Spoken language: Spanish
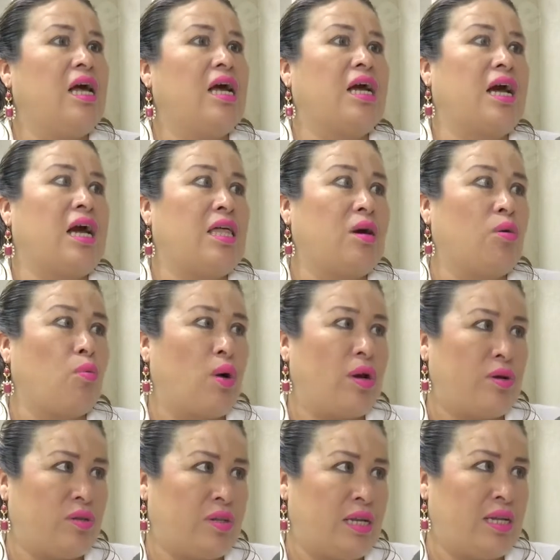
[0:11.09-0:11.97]
cada
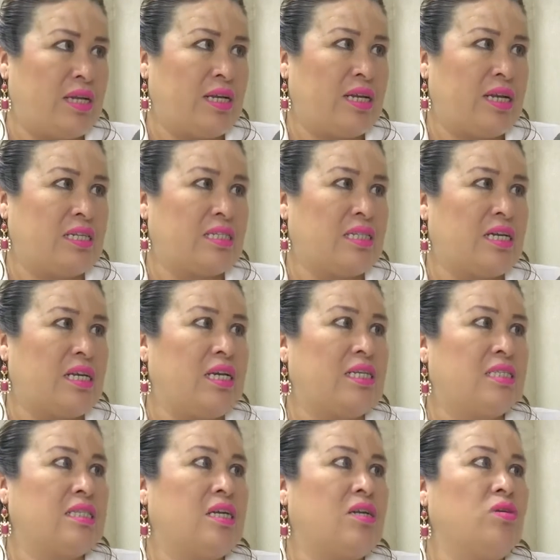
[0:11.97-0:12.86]
cuándo tienen que
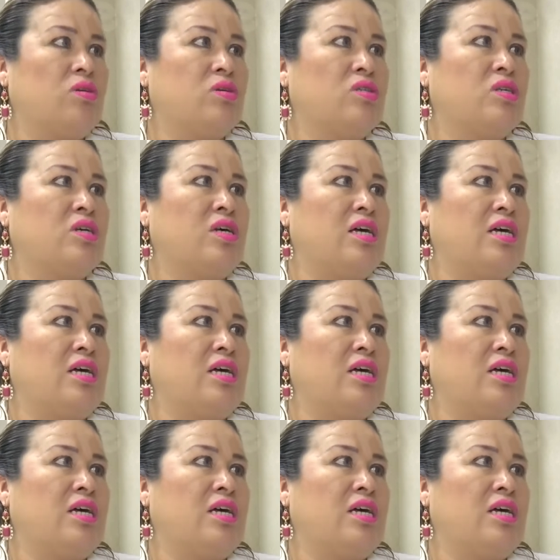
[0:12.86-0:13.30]
hacérselos.